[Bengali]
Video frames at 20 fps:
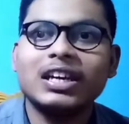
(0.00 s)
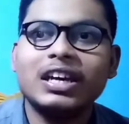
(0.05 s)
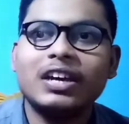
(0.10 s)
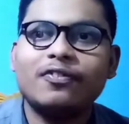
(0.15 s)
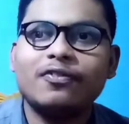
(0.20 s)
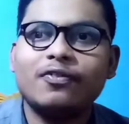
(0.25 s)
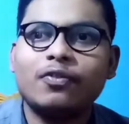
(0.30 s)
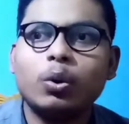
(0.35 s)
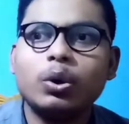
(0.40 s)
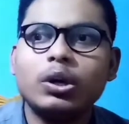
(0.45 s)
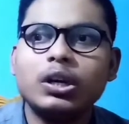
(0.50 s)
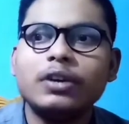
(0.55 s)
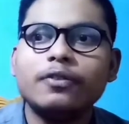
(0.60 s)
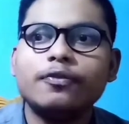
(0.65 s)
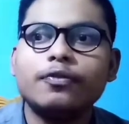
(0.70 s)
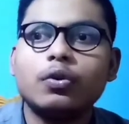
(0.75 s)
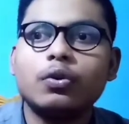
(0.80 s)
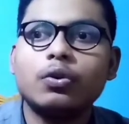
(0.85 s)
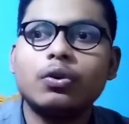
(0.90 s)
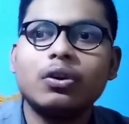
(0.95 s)
এই ফোল্ডিং
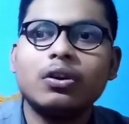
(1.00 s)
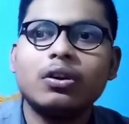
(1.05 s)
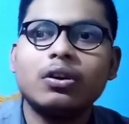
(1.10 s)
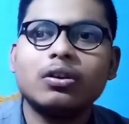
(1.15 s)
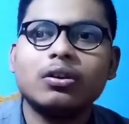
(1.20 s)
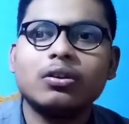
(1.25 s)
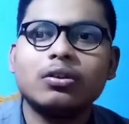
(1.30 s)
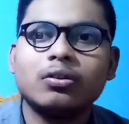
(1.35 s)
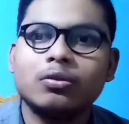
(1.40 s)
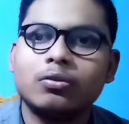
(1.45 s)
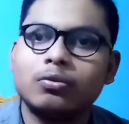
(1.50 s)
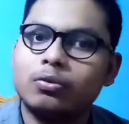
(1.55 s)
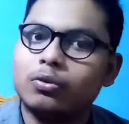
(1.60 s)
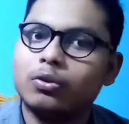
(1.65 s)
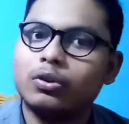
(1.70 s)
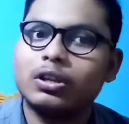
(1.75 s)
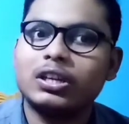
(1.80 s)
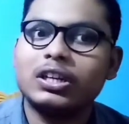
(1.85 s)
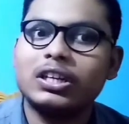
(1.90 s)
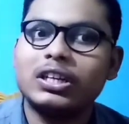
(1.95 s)
ফোন গুগল
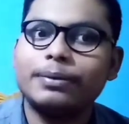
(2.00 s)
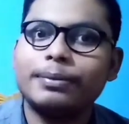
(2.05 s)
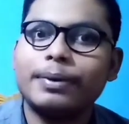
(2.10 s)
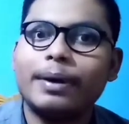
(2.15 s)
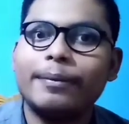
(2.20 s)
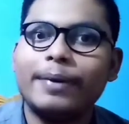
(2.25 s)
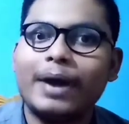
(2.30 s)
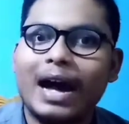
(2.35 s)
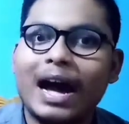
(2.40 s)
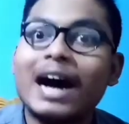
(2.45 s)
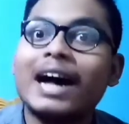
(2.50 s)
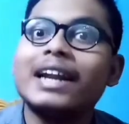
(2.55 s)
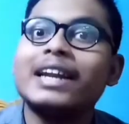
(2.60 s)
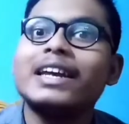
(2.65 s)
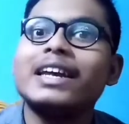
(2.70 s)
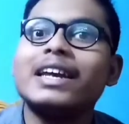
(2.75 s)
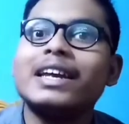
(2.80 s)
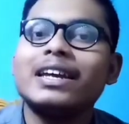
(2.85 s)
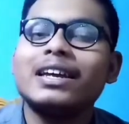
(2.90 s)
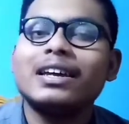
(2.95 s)
কিভাবে আনে
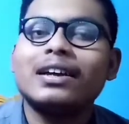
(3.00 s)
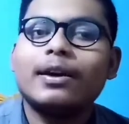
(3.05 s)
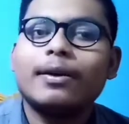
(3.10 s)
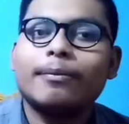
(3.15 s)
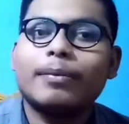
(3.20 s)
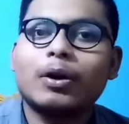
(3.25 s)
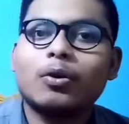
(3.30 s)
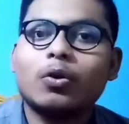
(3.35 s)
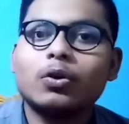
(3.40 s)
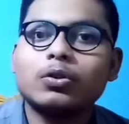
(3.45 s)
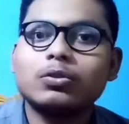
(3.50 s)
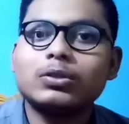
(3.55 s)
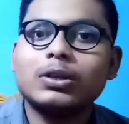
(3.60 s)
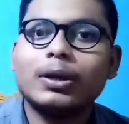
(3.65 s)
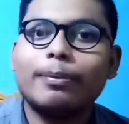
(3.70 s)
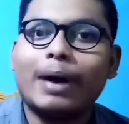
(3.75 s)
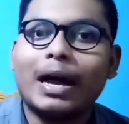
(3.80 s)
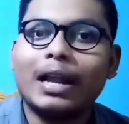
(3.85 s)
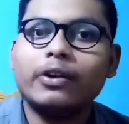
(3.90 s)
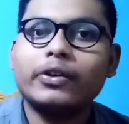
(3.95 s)
বা কতটা
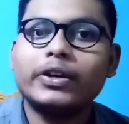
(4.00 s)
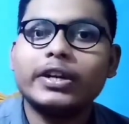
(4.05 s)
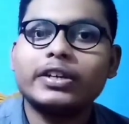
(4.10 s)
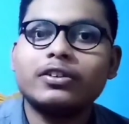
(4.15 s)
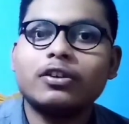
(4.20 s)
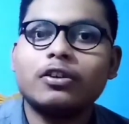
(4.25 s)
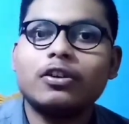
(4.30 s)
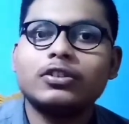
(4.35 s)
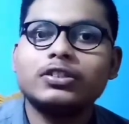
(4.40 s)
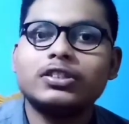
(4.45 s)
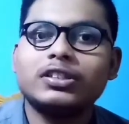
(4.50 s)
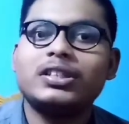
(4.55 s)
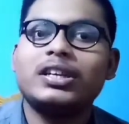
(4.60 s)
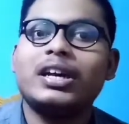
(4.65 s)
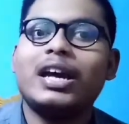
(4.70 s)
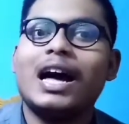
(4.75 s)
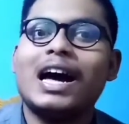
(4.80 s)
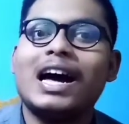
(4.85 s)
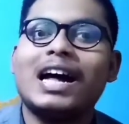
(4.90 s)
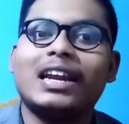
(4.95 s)
ভালো টেকনোলজি দিয়ে
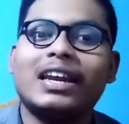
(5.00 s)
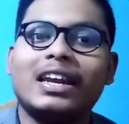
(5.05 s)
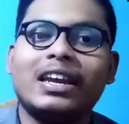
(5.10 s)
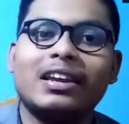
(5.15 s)
আনে